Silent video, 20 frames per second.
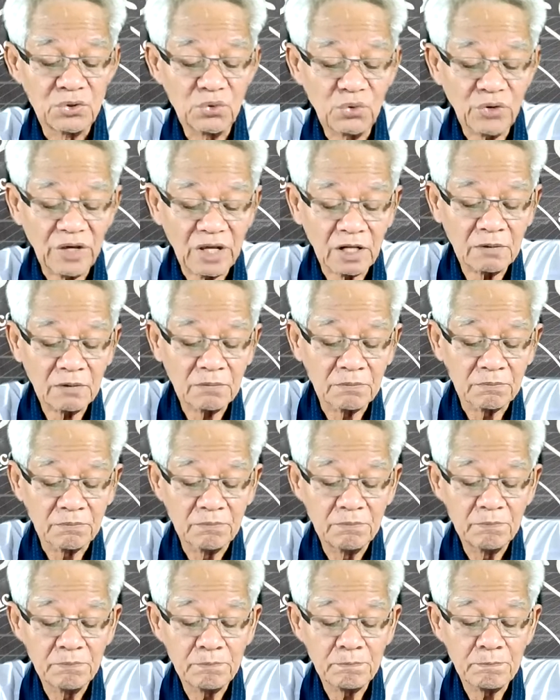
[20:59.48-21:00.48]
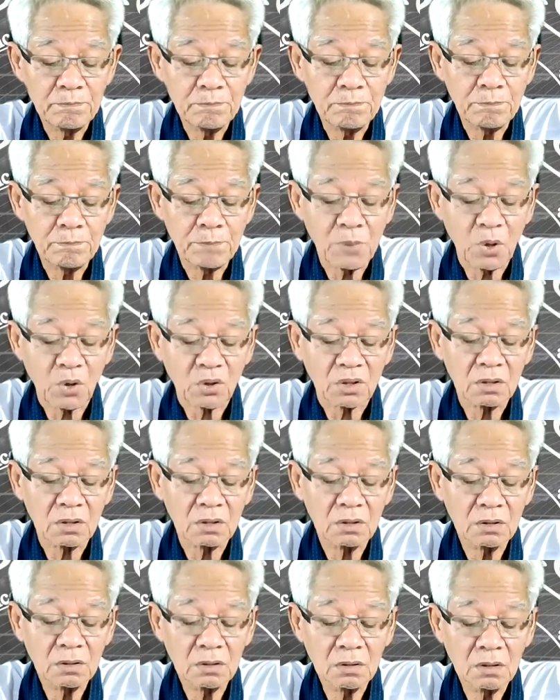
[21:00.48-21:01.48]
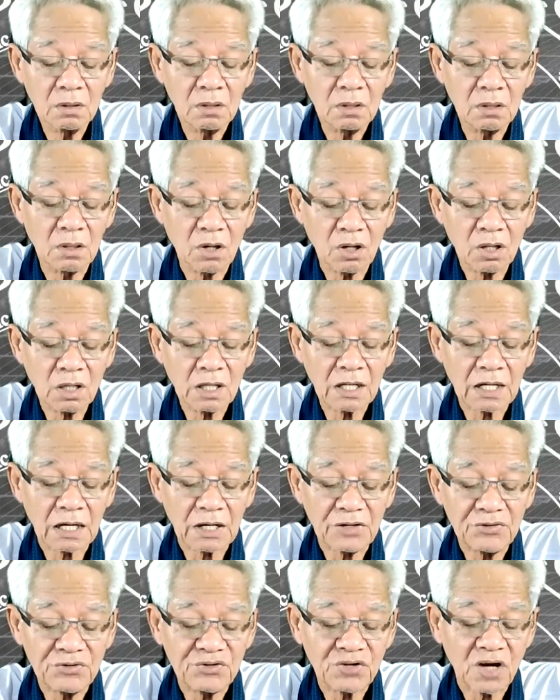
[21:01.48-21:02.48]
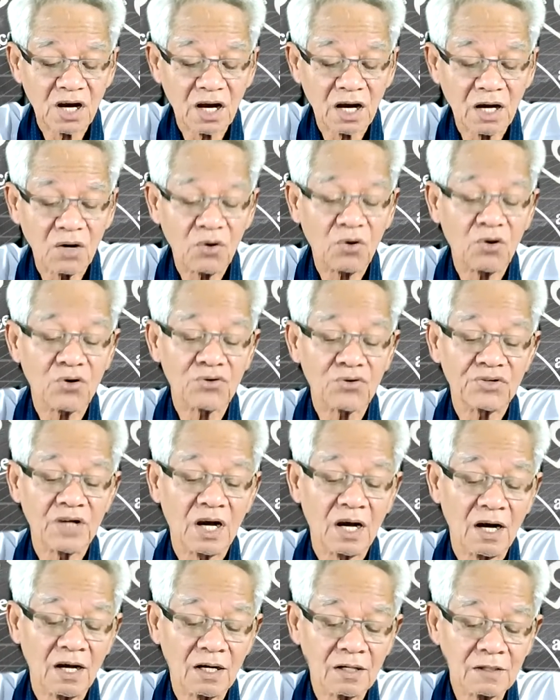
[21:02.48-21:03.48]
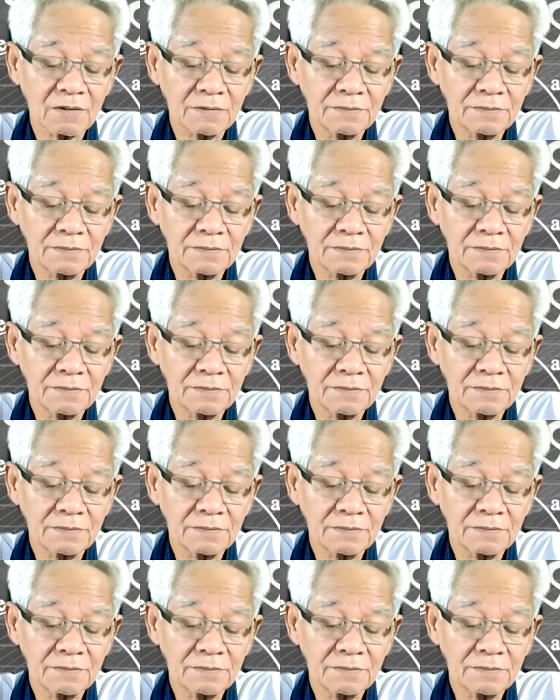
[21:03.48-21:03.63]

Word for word: UN ปลดล็อกกัญชาออกจาก